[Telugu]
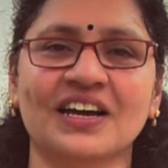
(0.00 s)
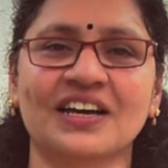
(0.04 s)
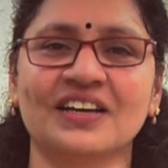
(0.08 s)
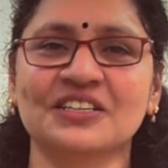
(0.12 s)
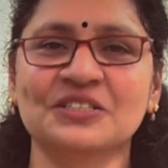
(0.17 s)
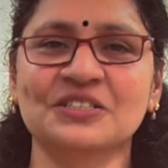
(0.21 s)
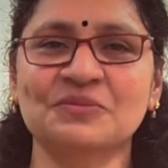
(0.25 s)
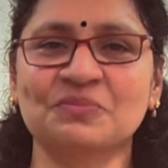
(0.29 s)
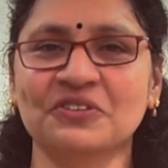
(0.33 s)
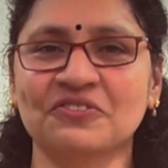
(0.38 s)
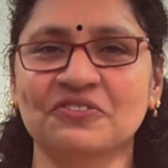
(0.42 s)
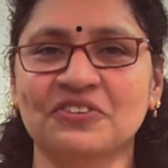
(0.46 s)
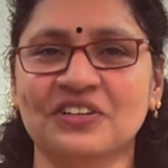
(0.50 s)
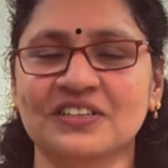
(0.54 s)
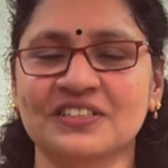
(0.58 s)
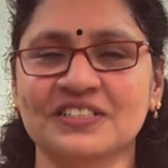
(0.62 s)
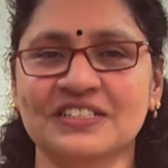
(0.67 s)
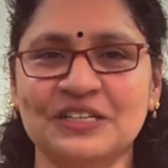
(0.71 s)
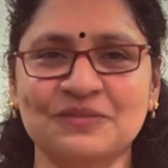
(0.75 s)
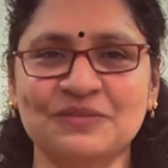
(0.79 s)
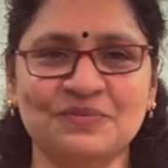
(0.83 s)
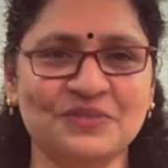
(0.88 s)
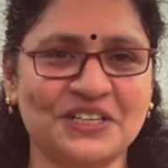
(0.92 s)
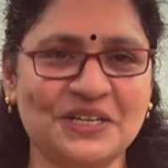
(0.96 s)
ఆర్ఎస్పీ
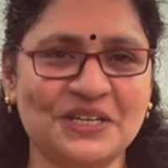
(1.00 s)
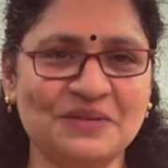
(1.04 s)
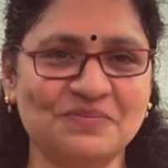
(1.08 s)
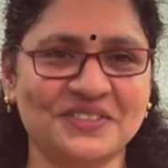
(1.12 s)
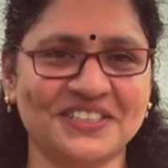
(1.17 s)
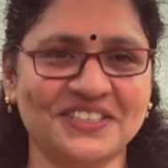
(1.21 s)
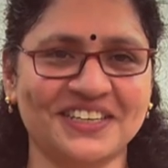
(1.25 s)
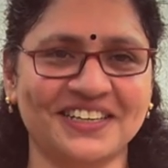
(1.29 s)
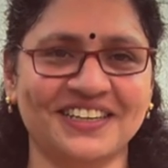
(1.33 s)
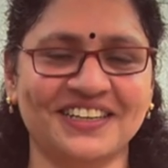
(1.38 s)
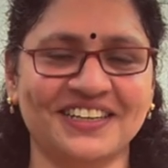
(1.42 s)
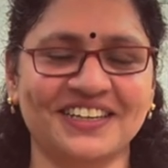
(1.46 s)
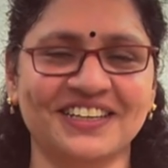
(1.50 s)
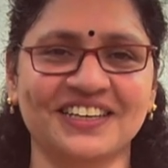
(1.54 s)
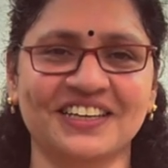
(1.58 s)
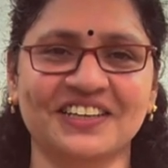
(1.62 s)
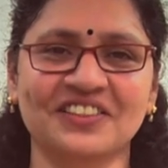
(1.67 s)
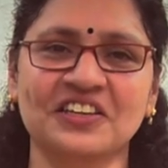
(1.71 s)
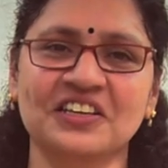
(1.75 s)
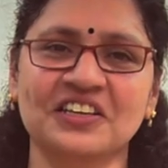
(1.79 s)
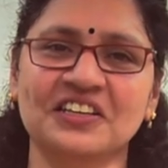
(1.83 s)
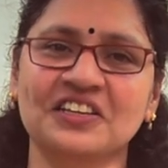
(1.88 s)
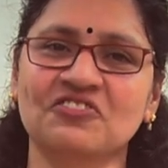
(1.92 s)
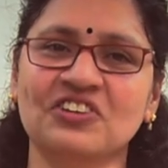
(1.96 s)
వాళ్ళని సబ్స్క్రైబ్ చేయండి
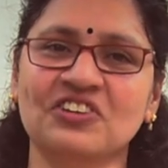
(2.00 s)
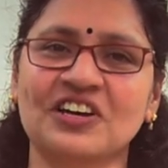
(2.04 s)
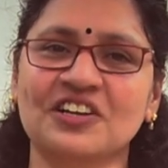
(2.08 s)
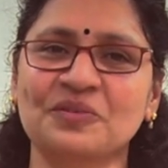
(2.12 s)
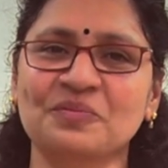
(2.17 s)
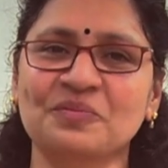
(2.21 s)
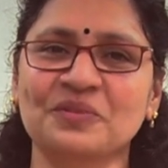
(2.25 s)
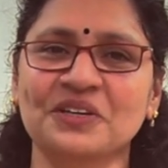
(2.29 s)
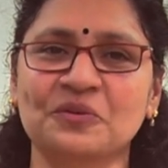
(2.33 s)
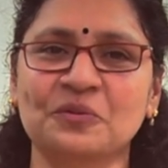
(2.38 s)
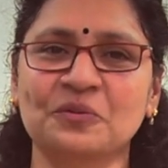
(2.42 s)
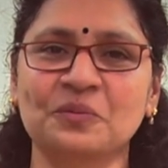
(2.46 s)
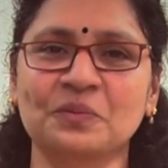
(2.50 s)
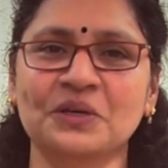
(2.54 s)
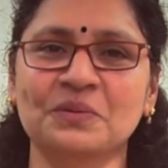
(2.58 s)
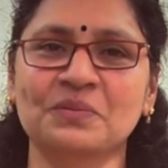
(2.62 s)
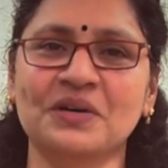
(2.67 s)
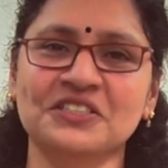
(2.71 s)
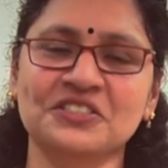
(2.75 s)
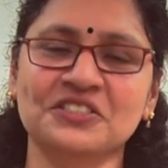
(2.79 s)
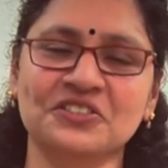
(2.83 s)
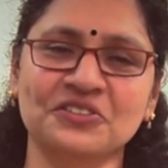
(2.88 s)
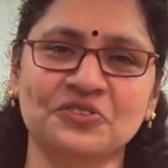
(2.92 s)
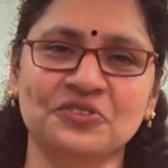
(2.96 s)
దీని ద్వారా మీరు మీ
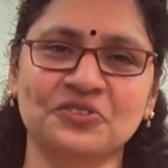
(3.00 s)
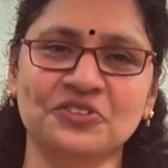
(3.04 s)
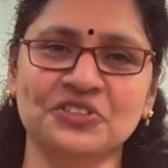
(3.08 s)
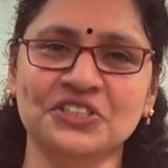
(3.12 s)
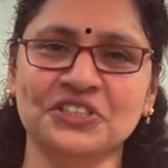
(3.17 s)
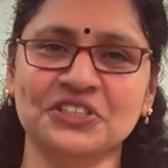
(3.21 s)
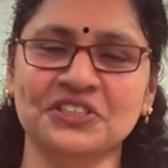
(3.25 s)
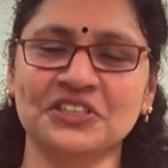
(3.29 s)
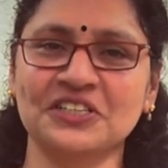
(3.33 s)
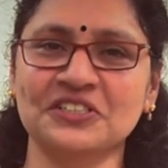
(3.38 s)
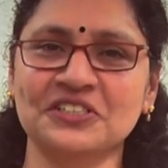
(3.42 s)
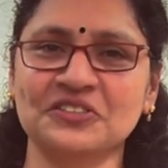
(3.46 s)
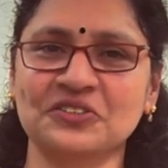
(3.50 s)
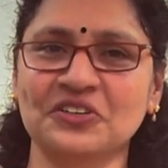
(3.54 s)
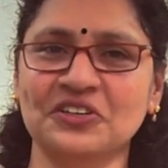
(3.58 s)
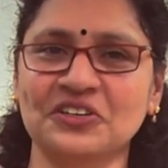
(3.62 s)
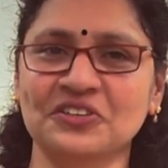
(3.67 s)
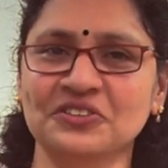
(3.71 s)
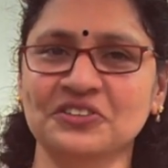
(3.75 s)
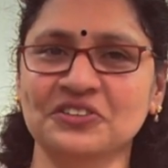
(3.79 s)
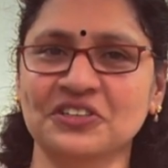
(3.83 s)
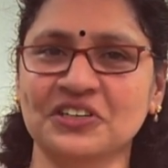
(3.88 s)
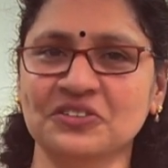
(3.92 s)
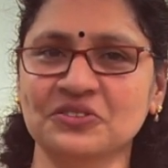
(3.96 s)
మనసుని గురించి
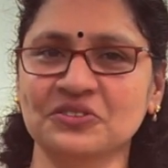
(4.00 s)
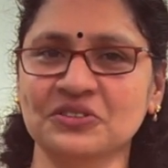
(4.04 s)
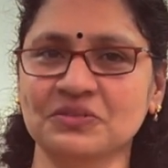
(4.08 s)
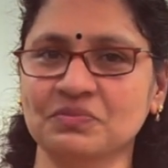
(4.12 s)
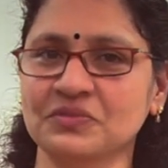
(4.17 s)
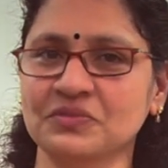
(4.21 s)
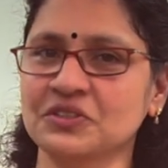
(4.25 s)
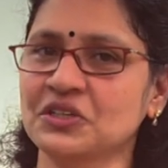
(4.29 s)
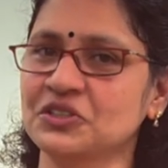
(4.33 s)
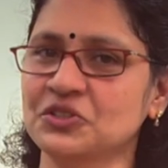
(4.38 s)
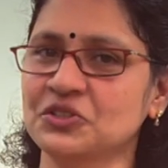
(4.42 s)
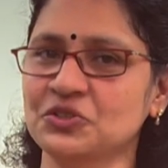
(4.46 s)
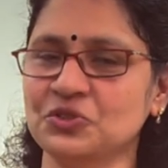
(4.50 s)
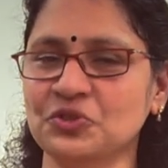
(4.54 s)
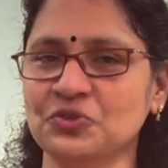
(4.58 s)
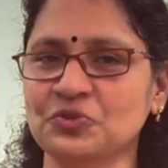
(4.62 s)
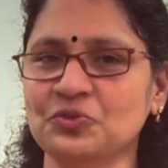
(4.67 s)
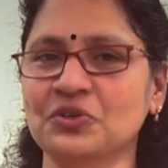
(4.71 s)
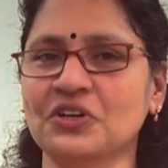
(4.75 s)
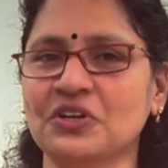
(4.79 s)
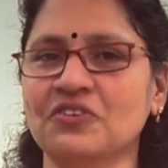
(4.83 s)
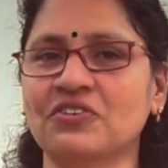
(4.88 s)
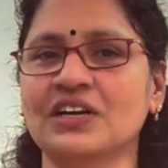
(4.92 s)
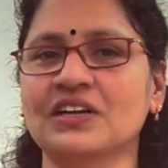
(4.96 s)
తెలుసుకోగలుగుతారు చుట్టూ
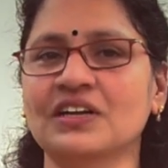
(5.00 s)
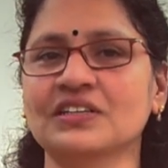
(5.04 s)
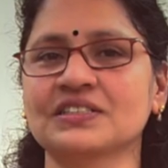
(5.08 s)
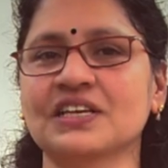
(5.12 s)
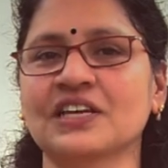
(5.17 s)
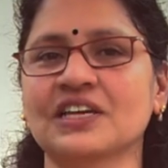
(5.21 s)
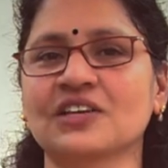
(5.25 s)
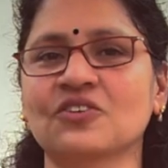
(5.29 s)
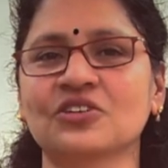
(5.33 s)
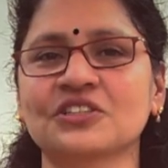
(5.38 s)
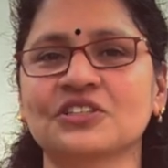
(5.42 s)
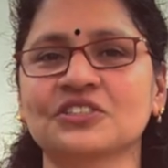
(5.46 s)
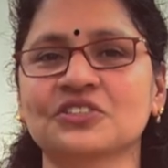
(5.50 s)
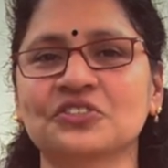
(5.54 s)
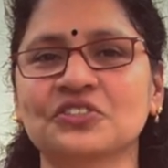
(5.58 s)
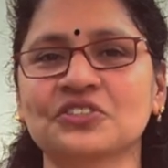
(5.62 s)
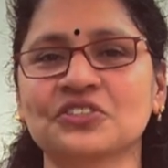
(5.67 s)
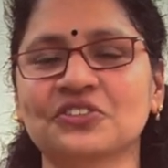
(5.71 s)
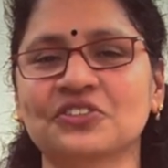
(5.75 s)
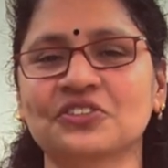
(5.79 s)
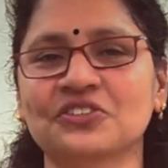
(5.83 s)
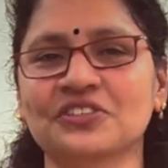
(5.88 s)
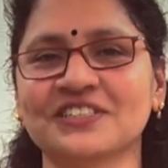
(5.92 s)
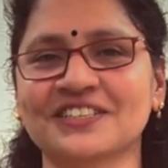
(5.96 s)
ఉన్న వాళ్ళ సైకాలజీ
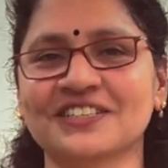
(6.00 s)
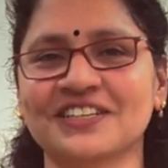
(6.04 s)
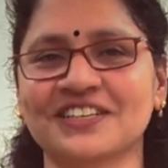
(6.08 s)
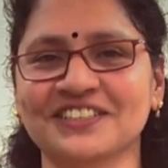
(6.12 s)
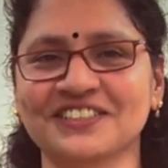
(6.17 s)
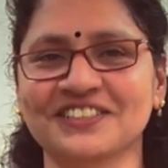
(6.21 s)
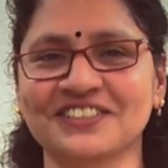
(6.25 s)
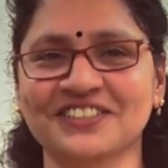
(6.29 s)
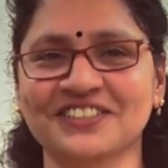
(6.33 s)
గురించి కూడా స్టడీ